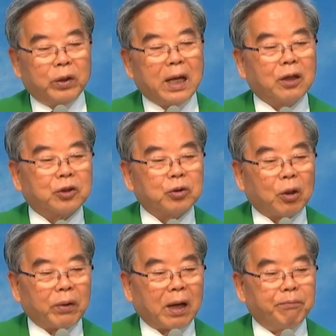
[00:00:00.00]

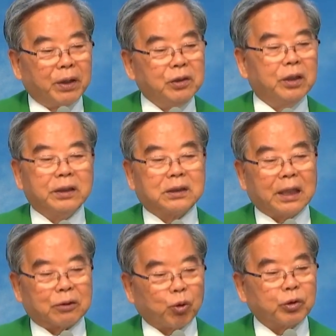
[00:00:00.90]
원양어선 타고 나가 몇
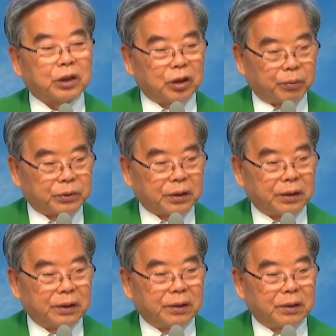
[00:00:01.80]
년째 소식이
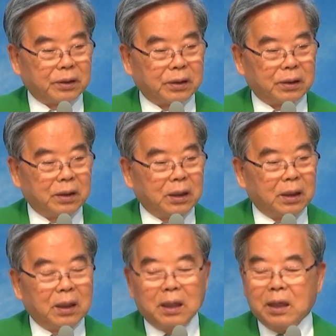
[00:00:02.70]
없어.
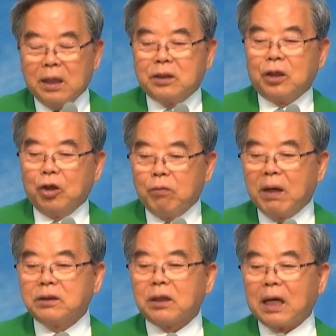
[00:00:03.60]
이제
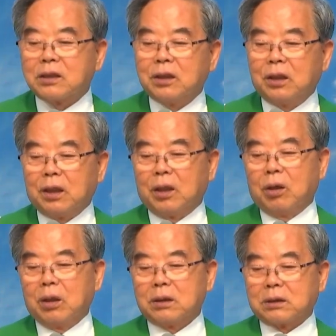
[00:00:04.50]
너마저
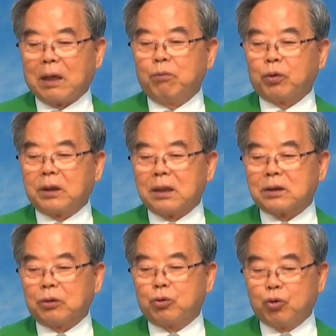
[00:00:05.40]
가서
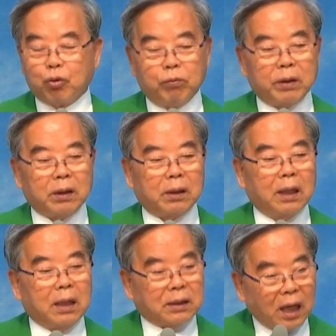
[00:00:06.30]
잘못돼서
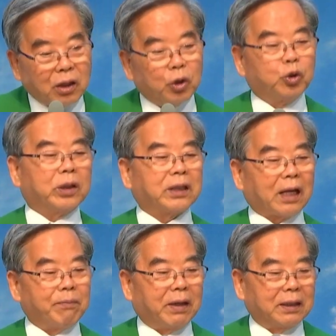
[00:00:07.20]
죽으면 나는 어떻게
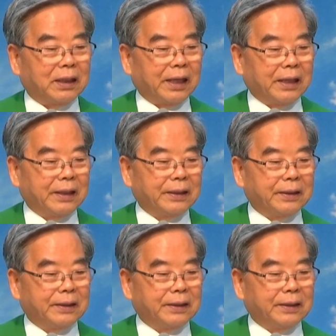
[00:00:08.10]
살람 말이냐.